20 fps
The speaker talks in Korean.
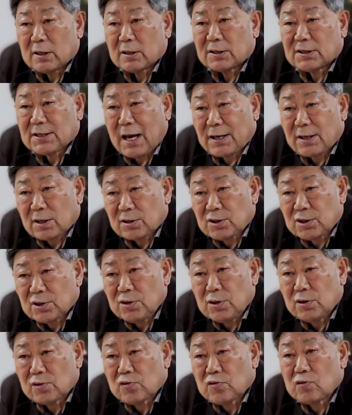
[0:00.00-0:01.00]

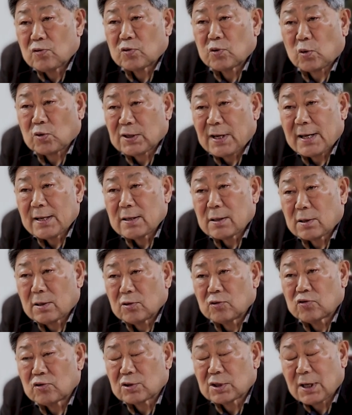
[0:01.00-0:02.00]
자격증으로 소장
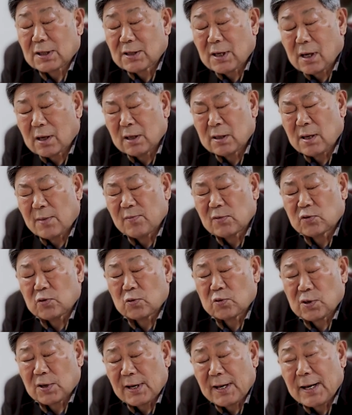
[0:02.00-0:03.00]
건축사 설계사무소
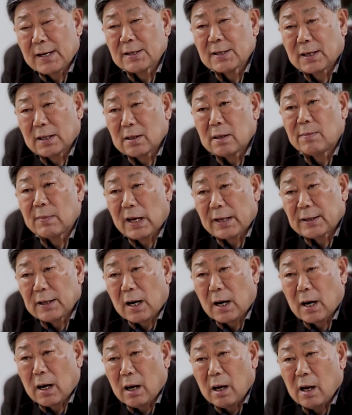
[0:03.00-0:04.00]
소장이라는 개념이
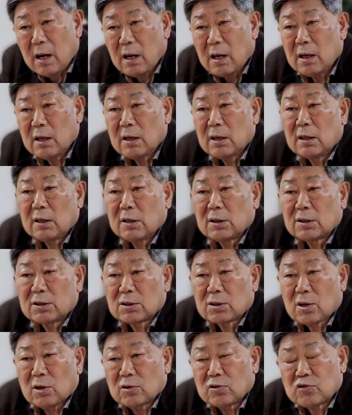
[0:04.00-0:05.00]
아니라
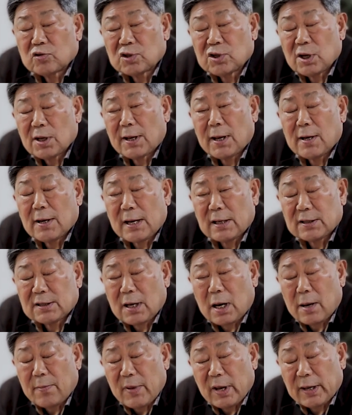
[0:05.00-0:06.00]
건축 설계를 하는
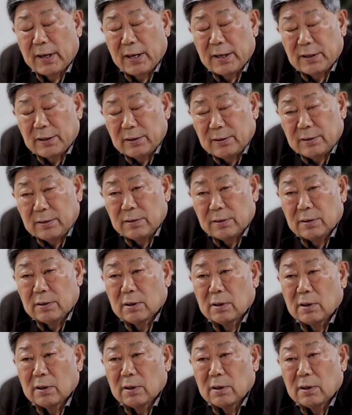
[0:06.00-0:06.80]
사람에게는